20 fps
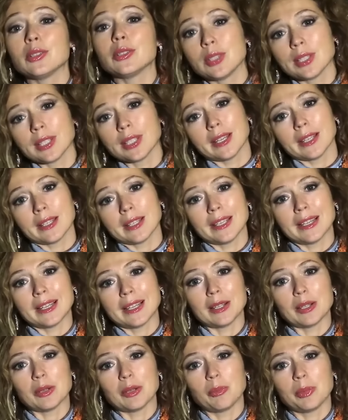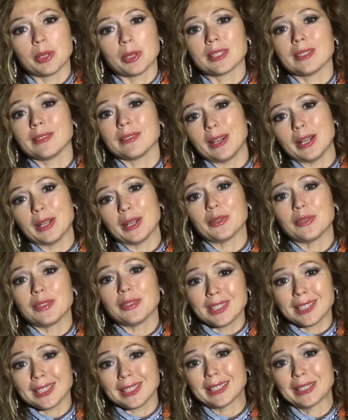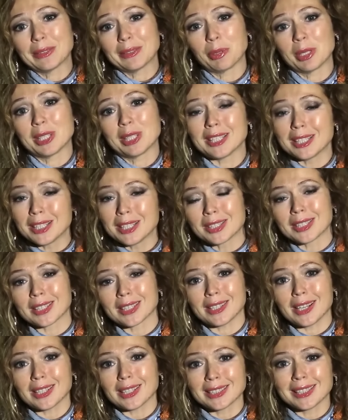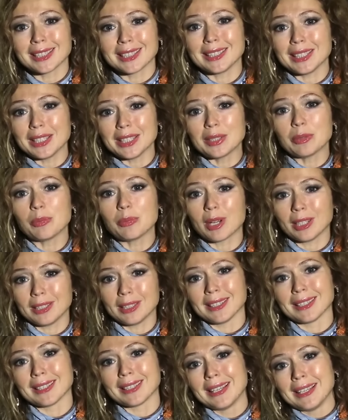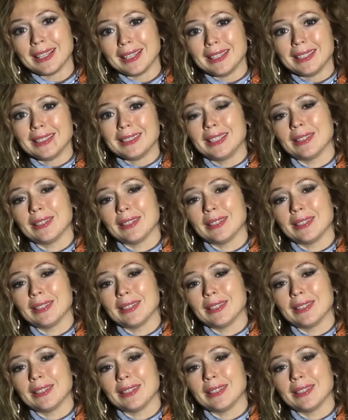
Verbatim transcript: Главный вопрос, который интересует подписчиков актрисы – когда она выйдет замуж?